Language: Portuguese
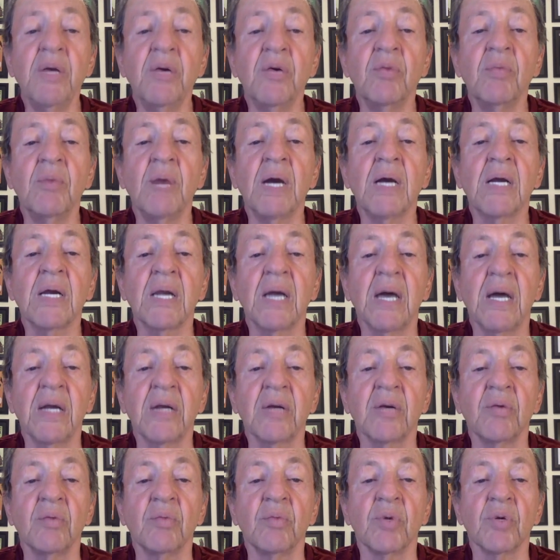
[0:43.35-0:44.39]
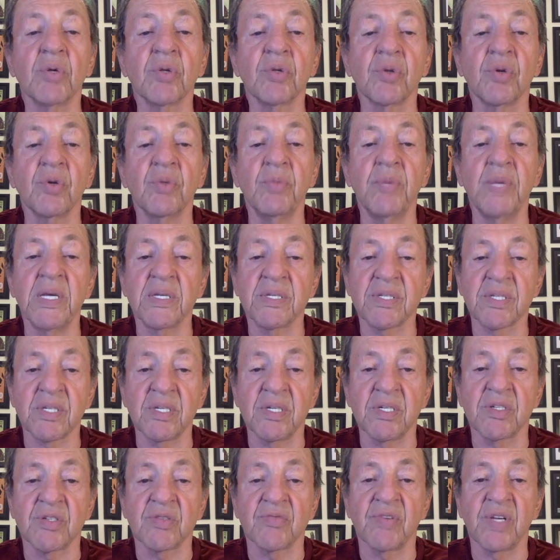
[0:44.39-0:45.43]
com McLaren com motor
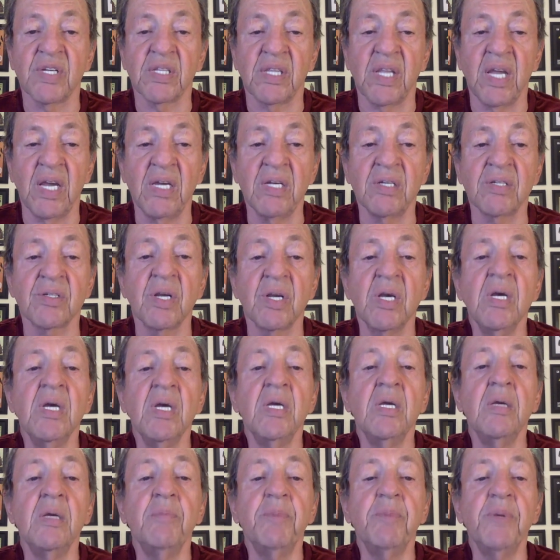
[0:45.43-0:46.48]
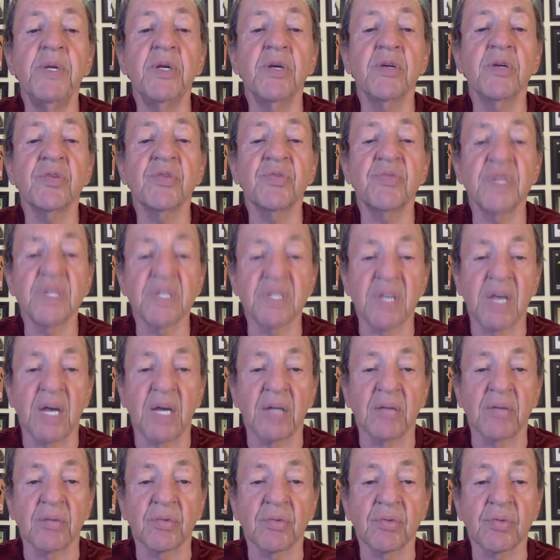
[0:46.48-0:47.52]
Mercedes V10 e pneus
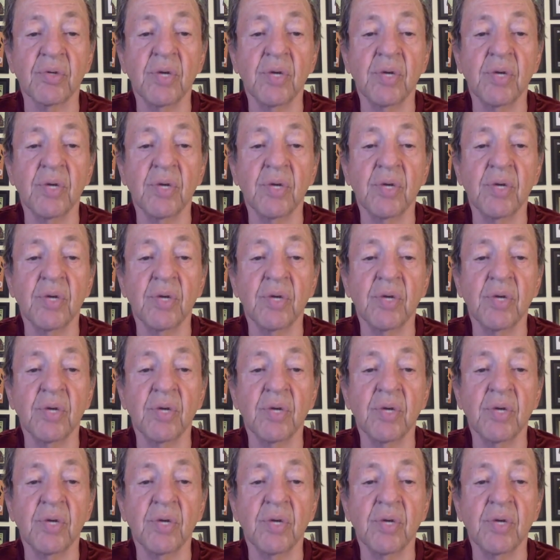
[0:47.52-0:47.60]
frisados.